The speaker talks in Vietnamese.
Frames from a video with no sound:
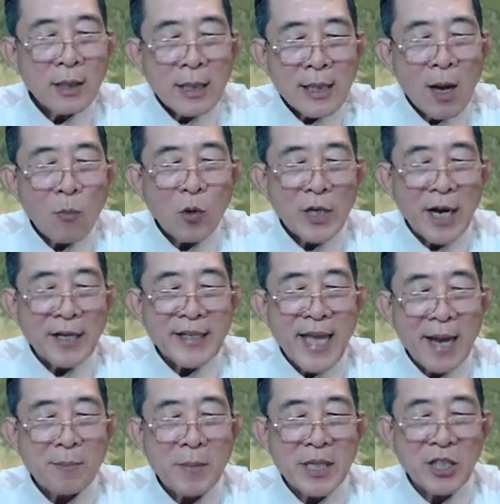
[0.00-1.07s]
Không có đợi
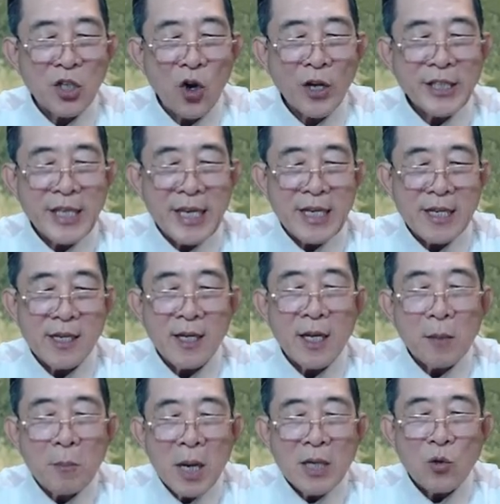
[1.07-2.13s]
Giang Minh nói gì,
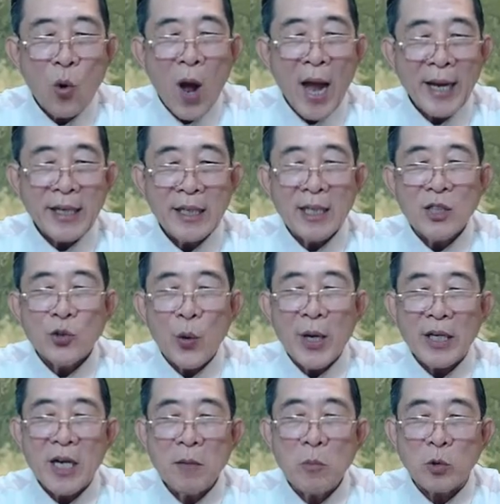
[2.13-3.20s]
bên ngoài
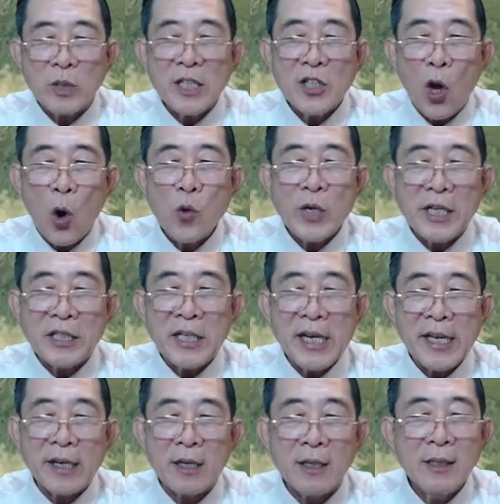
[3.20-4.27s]
truyền đến một tiếng nổ kịch
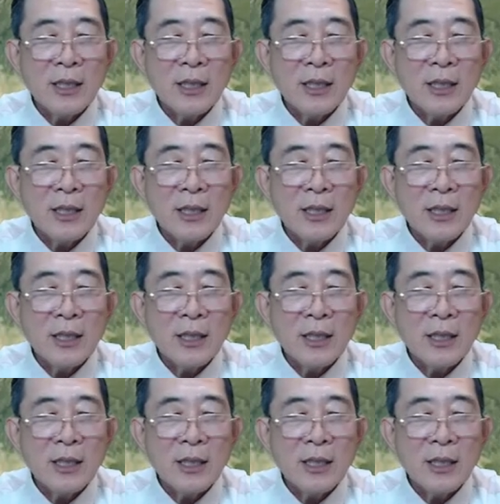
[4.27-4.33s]
liệt,